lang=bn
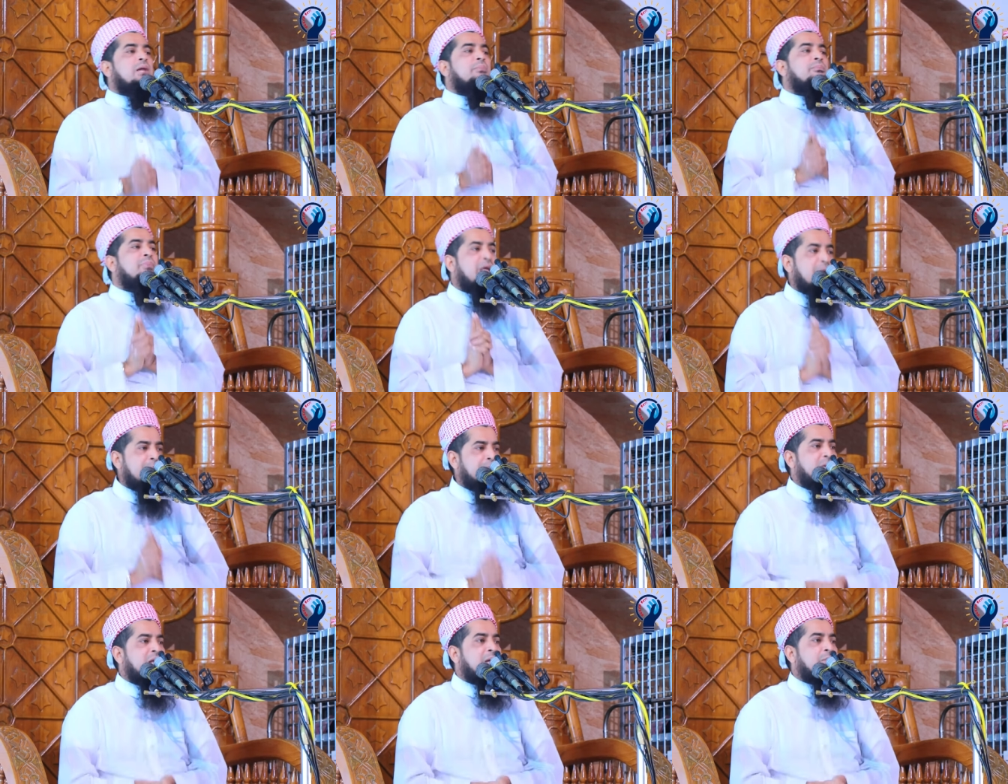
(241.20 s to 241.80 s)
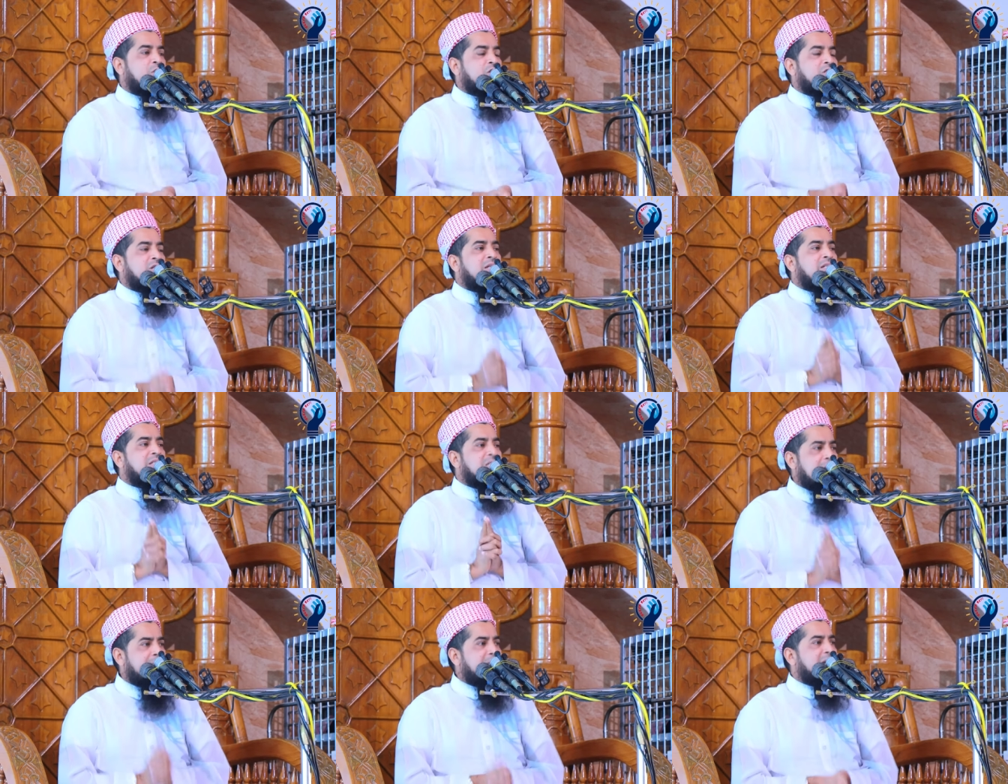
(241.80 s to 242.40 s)
বসান বিএনপি রে
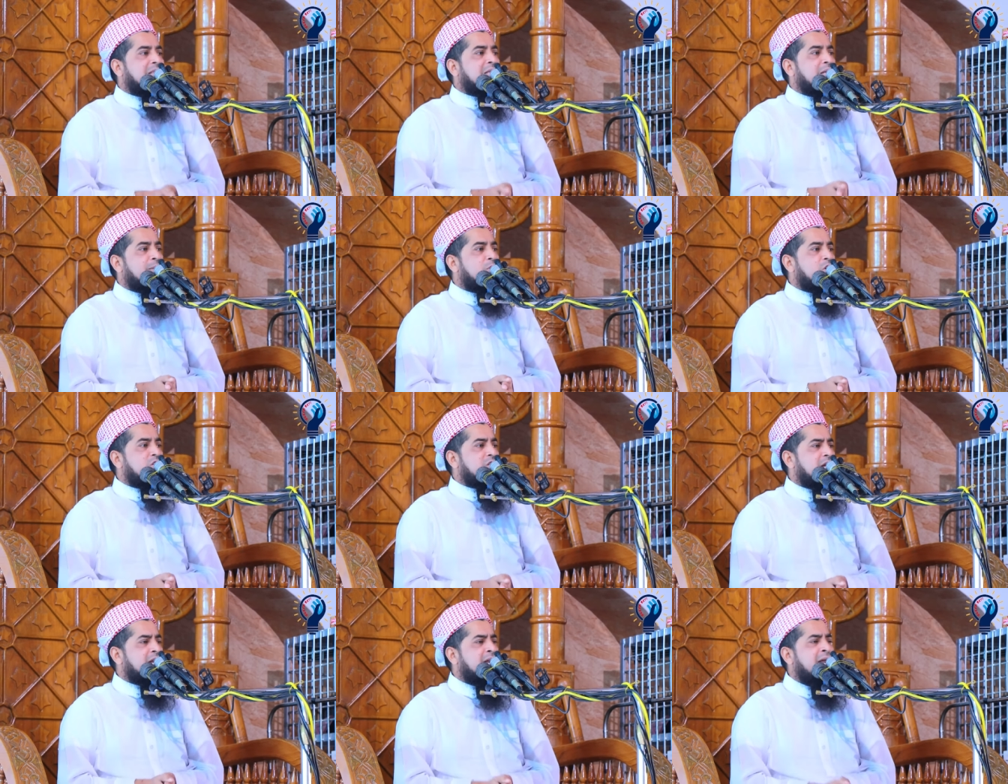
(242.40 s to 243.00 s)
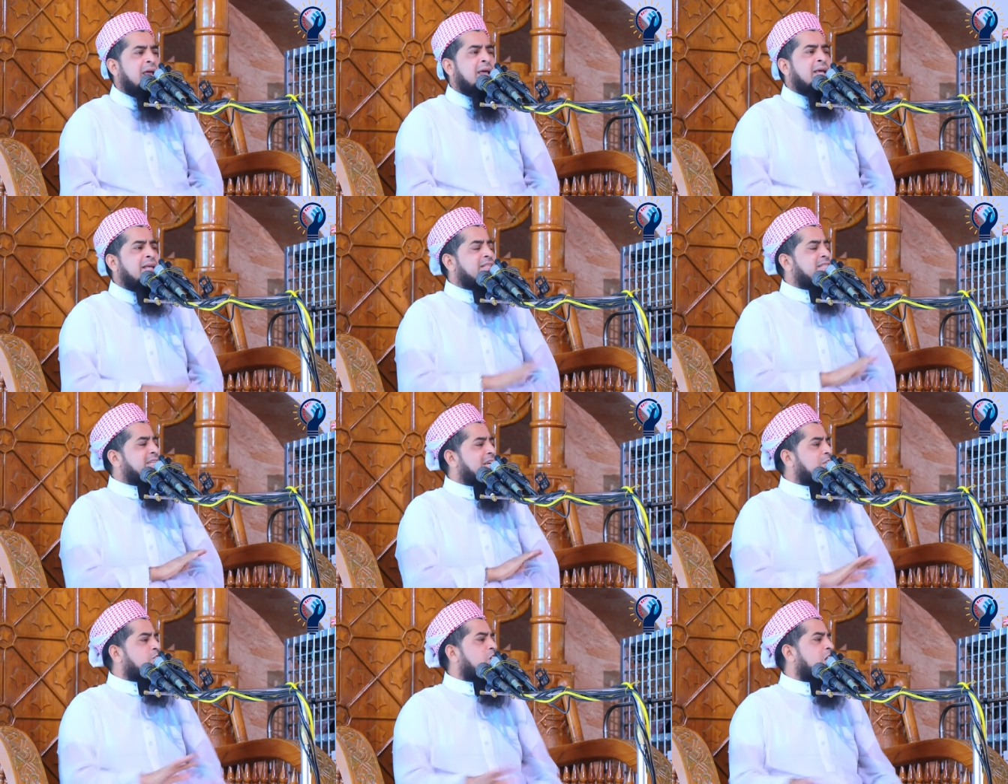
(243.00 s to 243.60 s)
বসান জামাতকে বসান
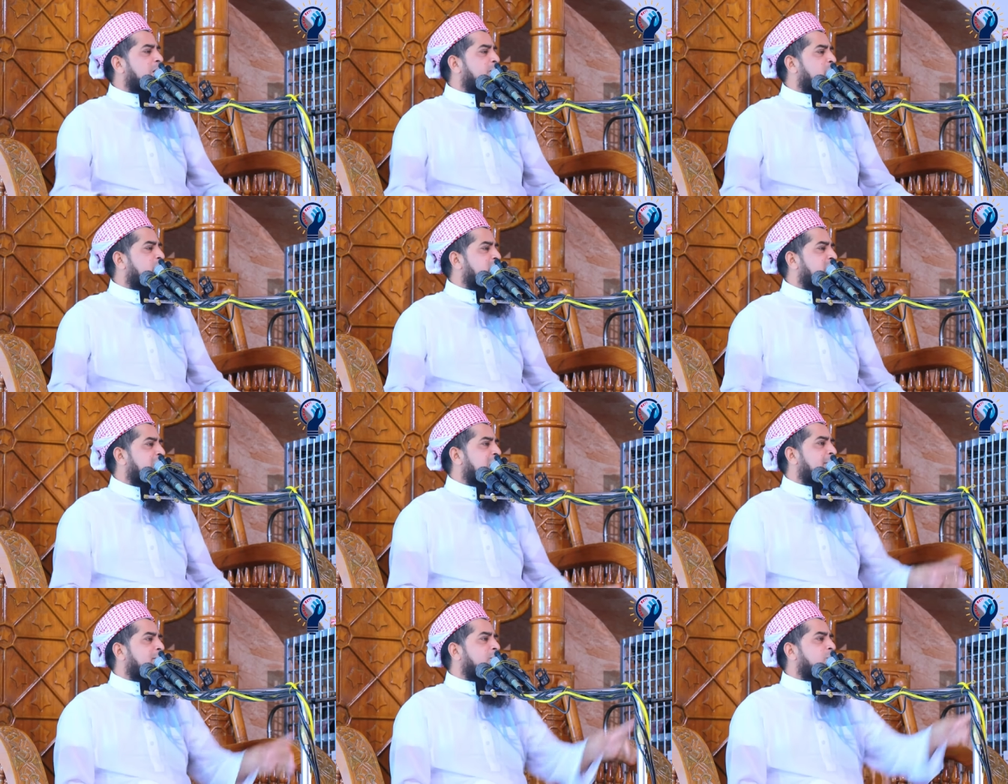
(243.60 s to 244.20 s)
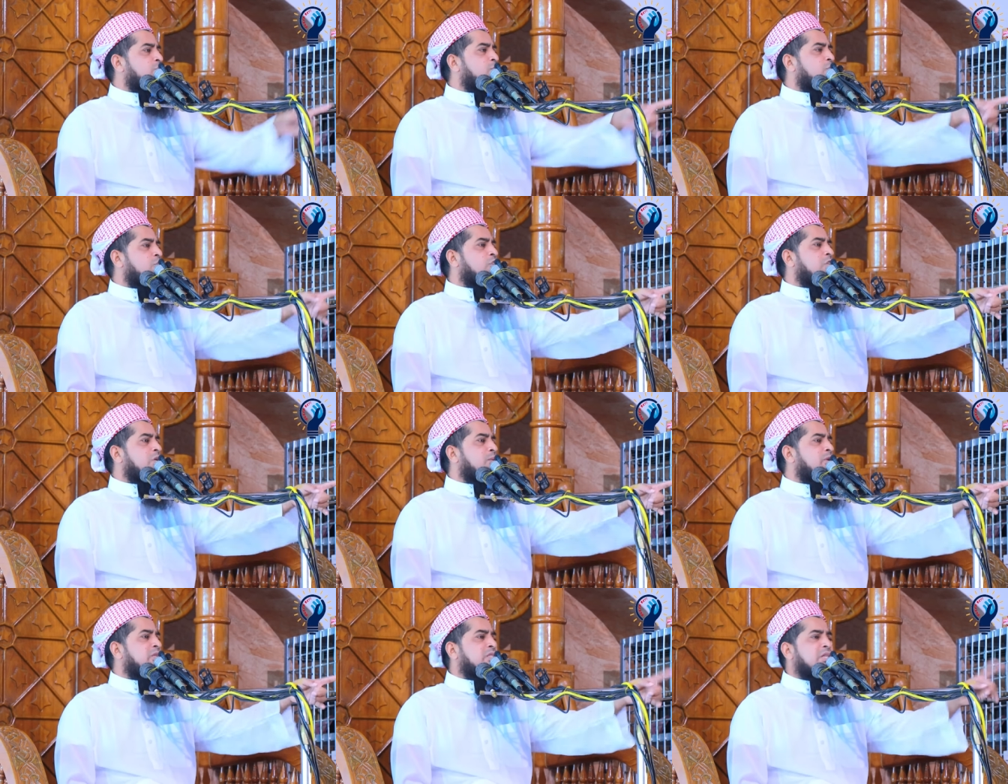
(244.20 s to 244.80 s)
যে দলই বসান আমি তো
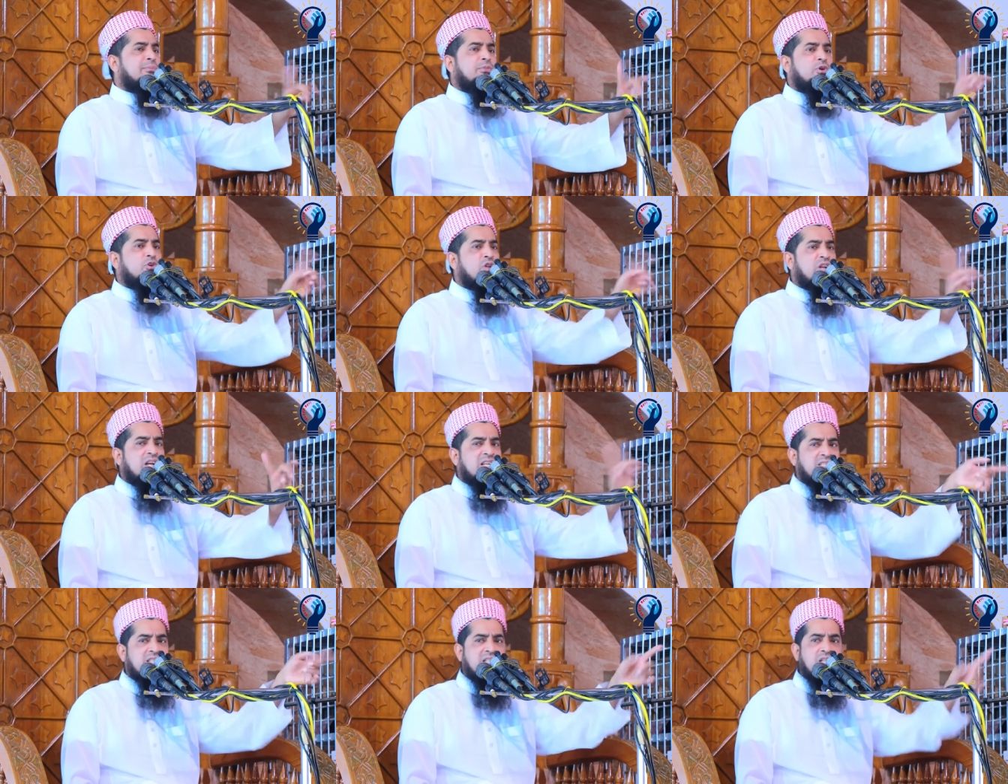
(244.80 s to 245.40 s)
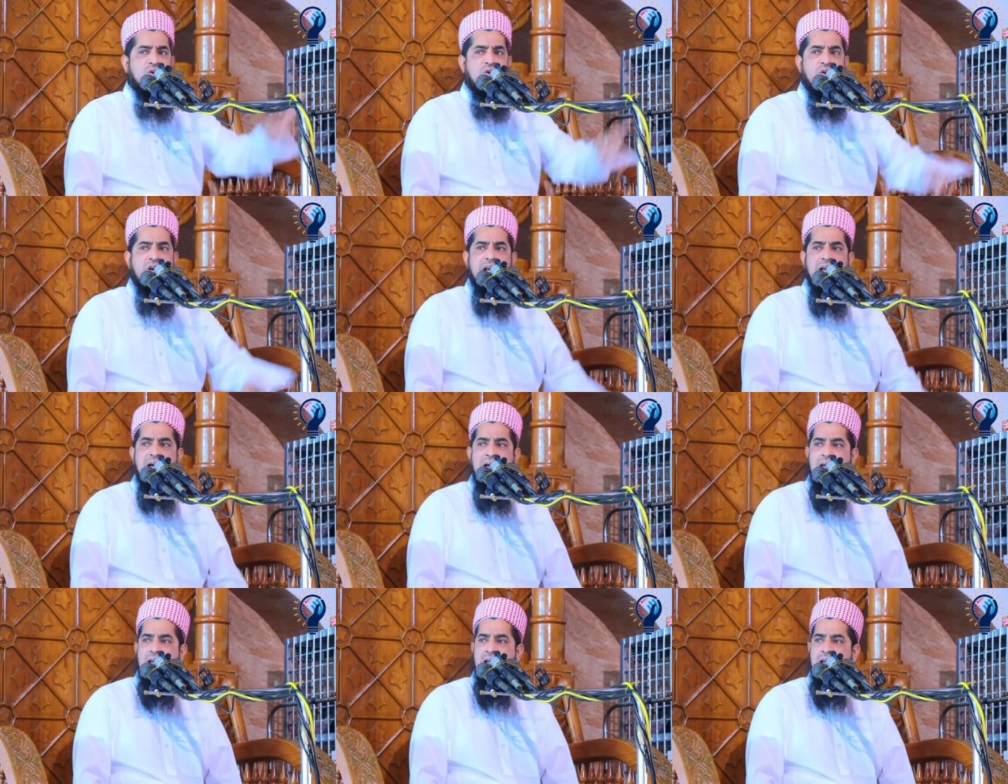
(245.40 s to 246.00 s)
শুরুতেই বলছি আমি কোনো রাজনীতি করি
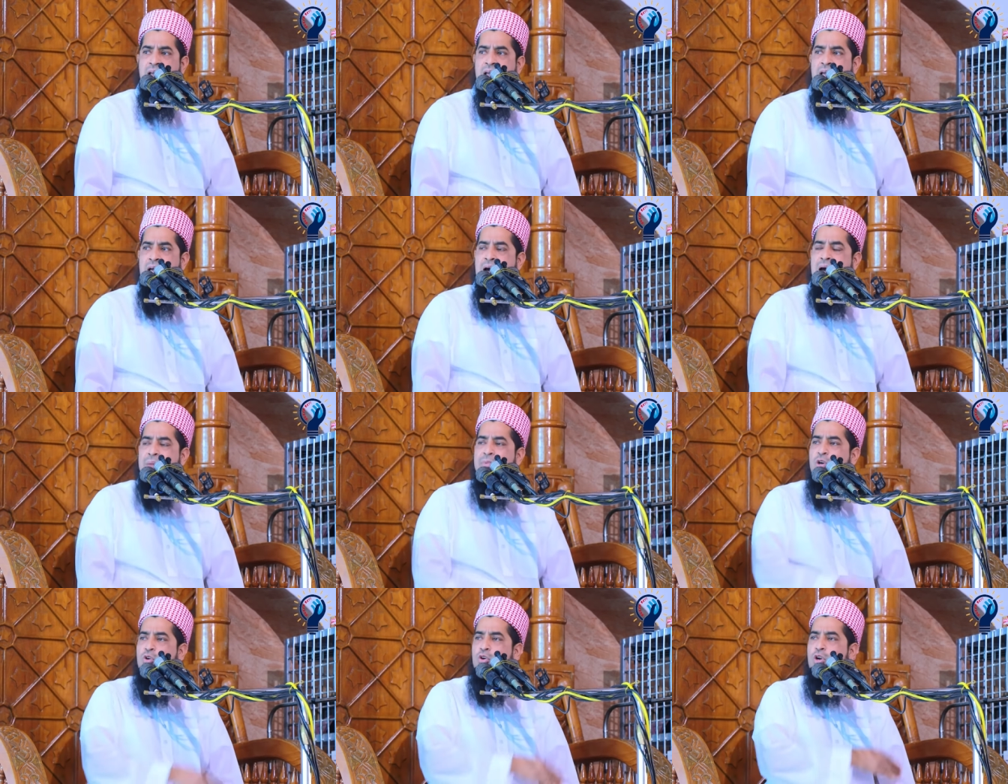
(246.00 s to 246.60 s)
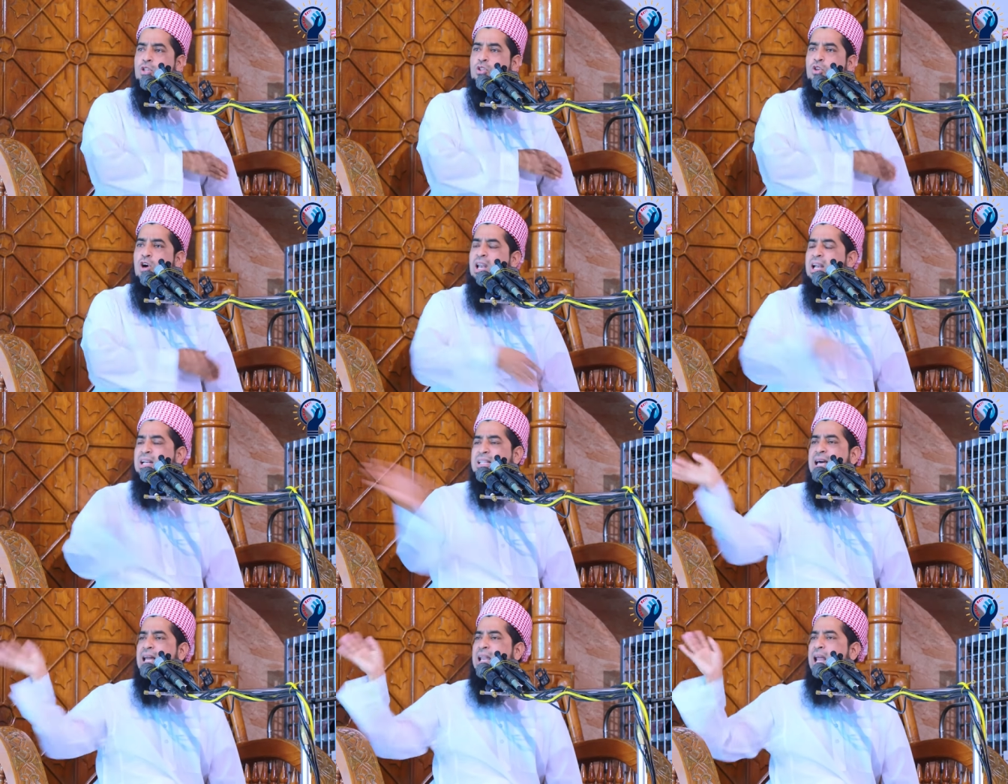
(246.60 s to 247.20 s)
না আমি কোনো
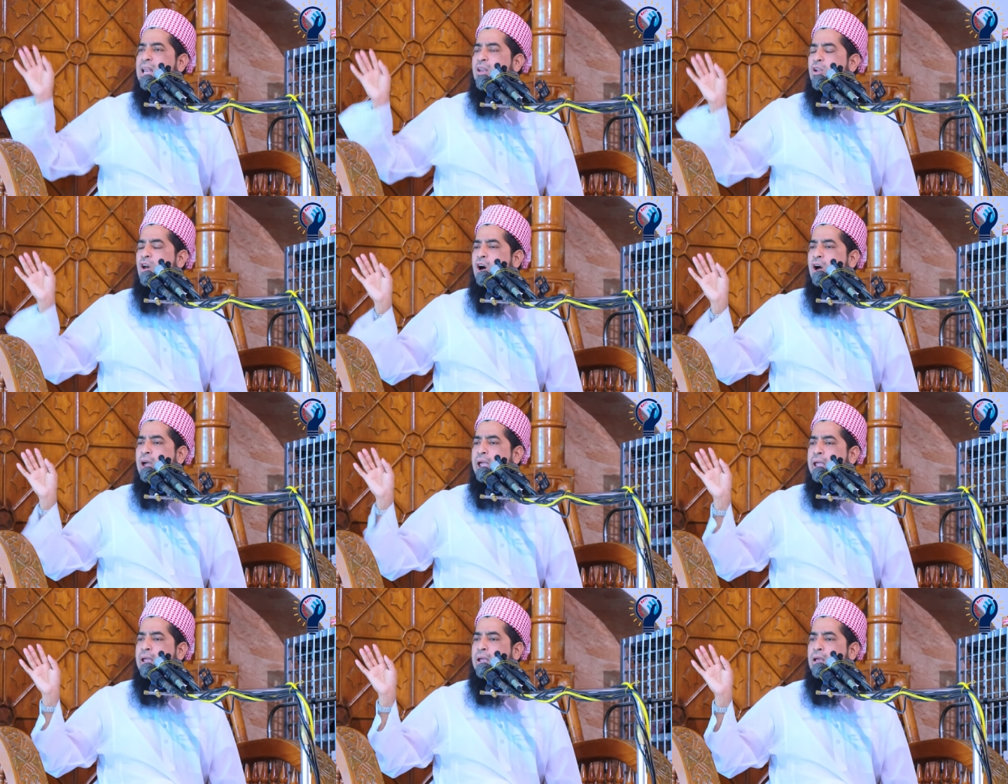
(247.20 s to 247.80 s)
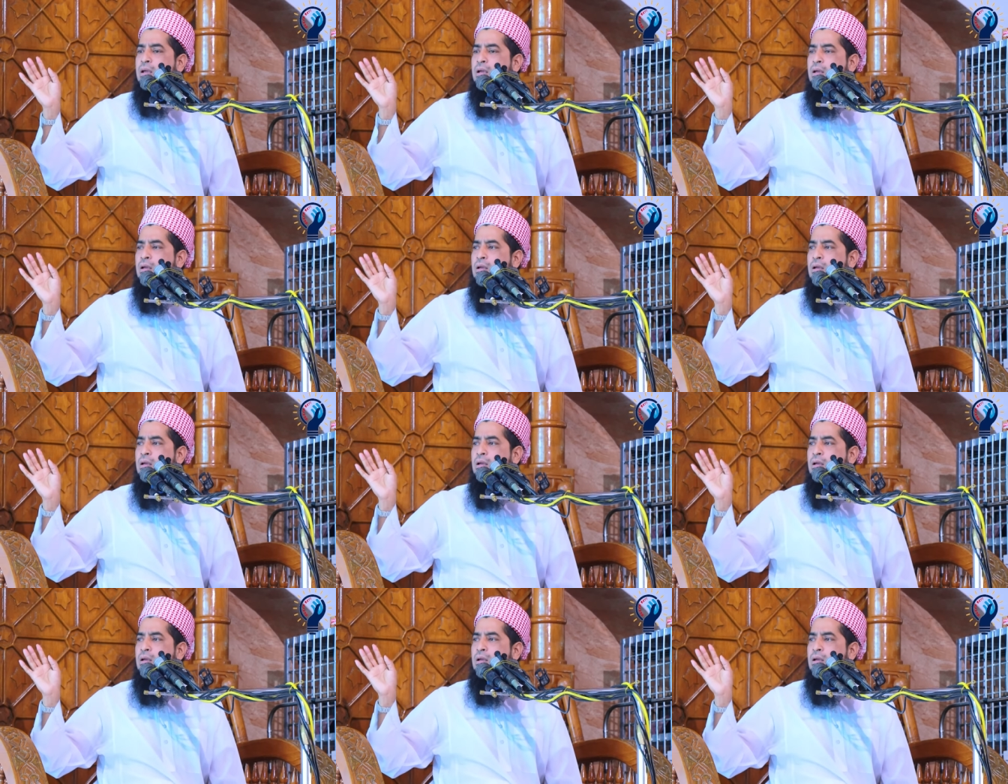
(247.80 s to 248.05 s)
দলের দালাল নয়